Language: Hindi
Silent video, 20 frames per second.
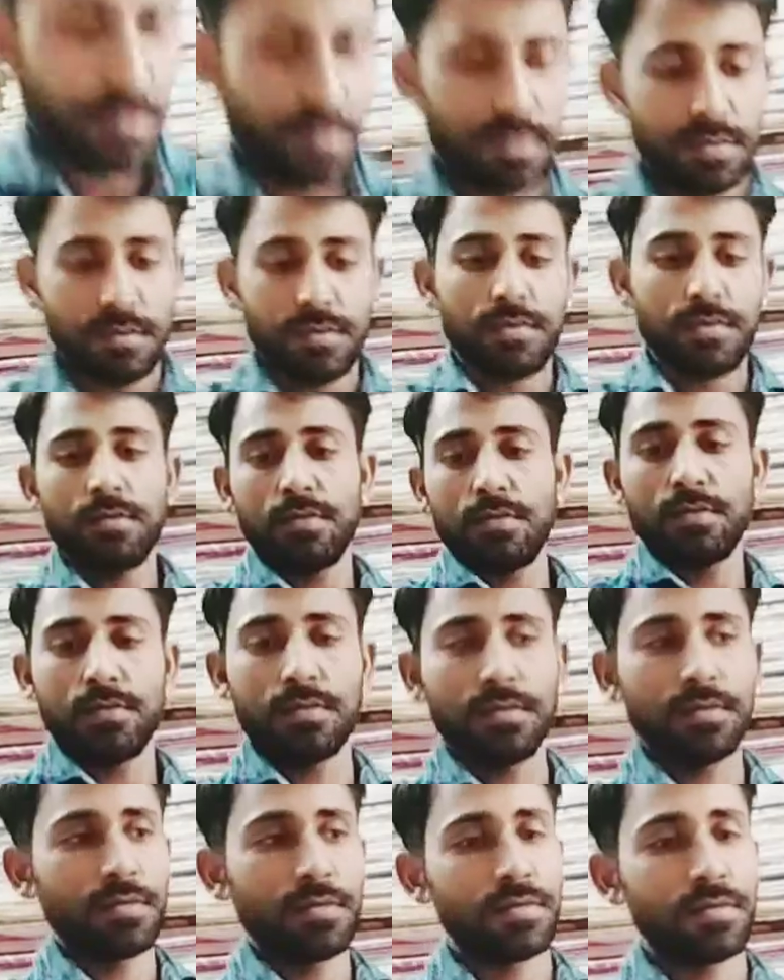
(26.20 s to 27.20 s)
देखिए
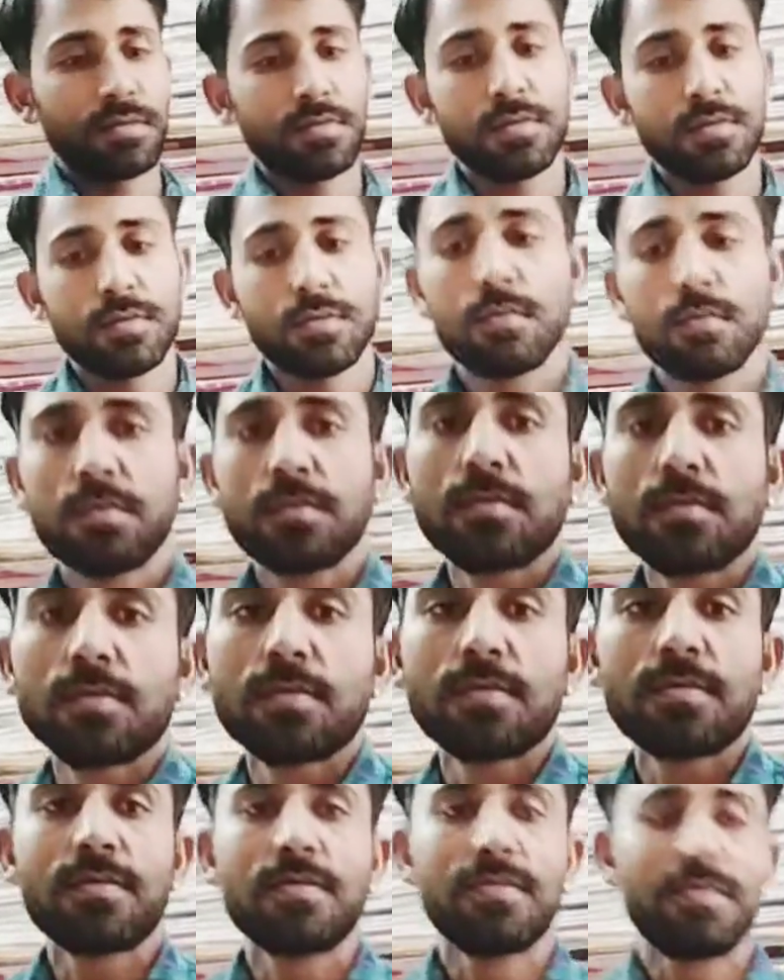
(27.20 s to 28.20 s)
मैं
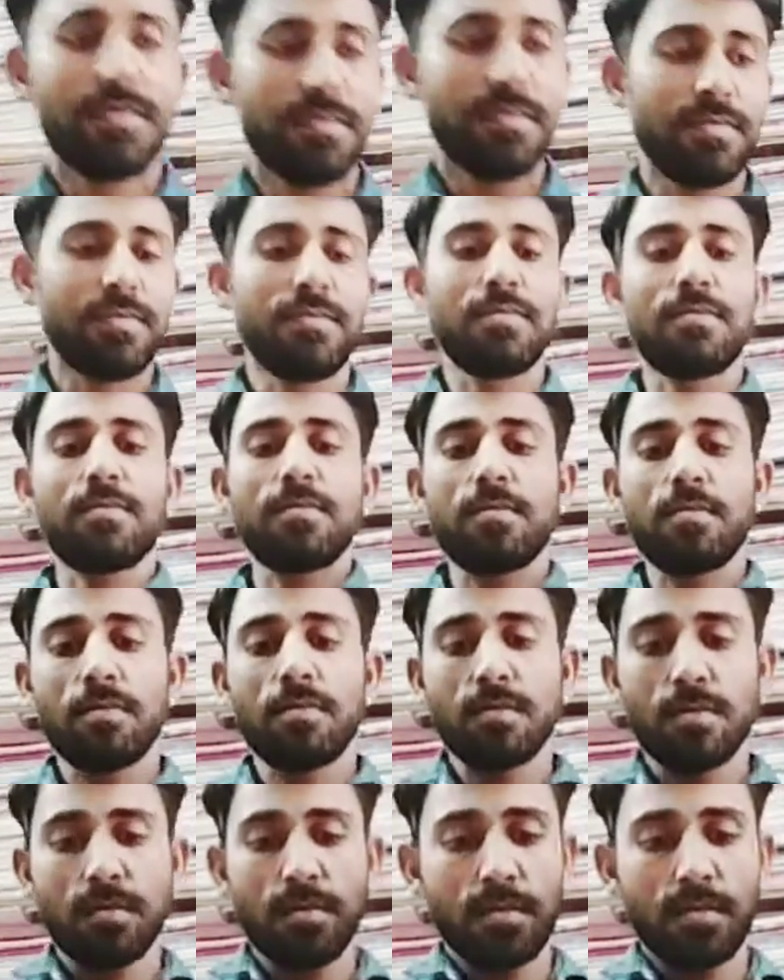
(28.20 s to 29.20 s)
आपको साड़ी दिखाता हूँ
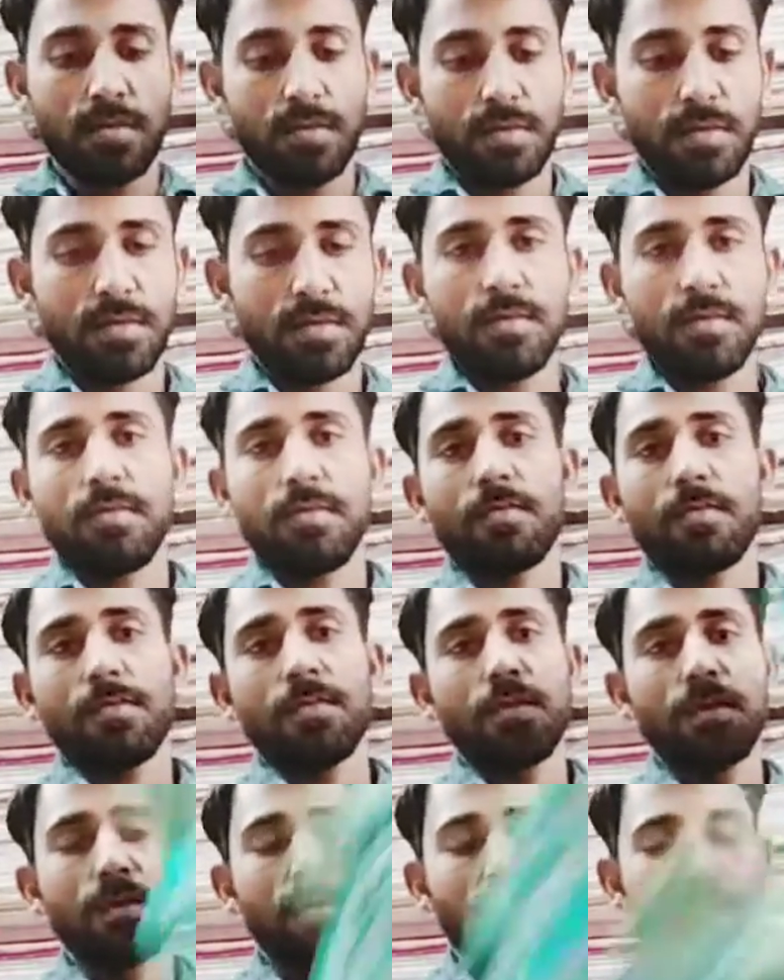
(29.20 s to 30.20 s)
तो ये
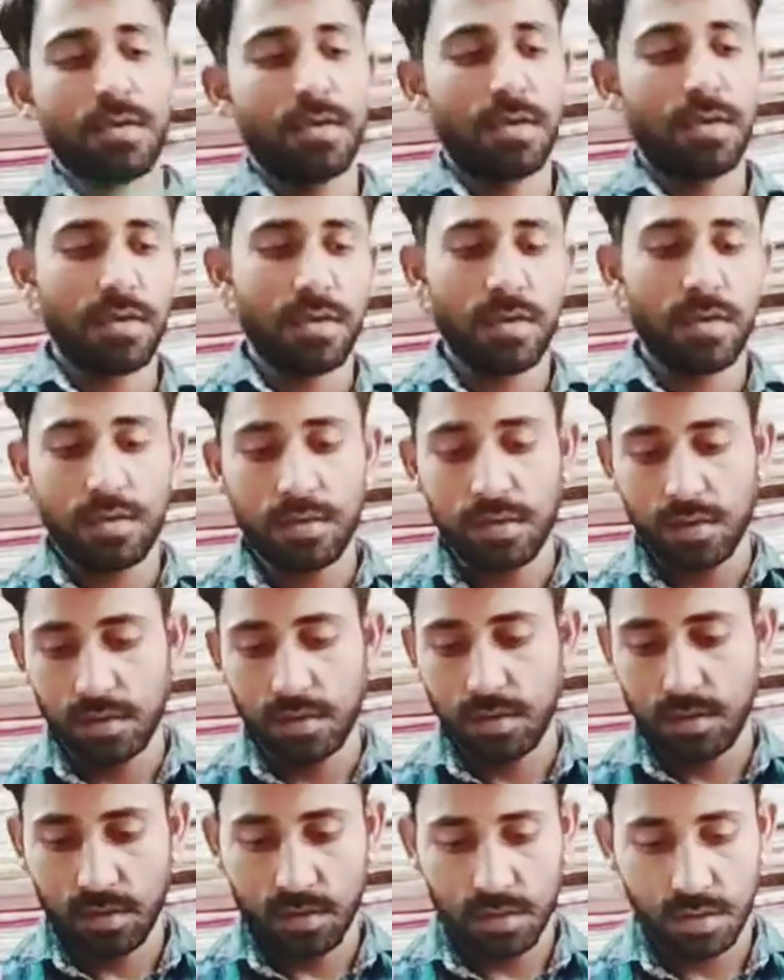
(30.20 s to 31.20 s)
देखिए ये सिल्क की
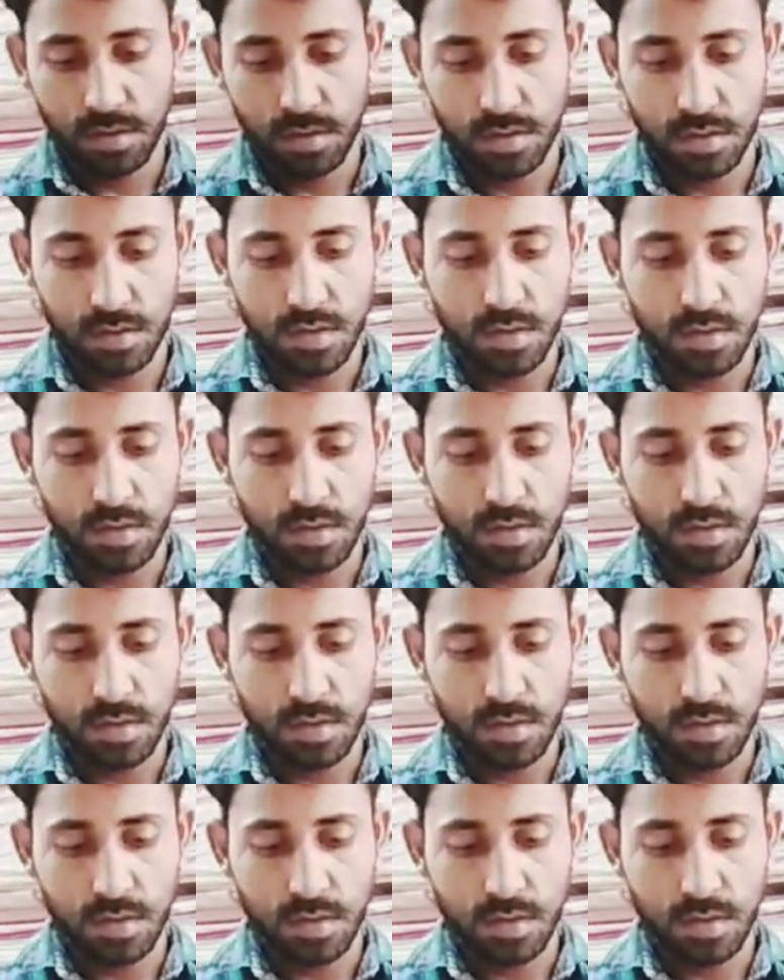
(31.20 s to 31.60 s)
साड़ी है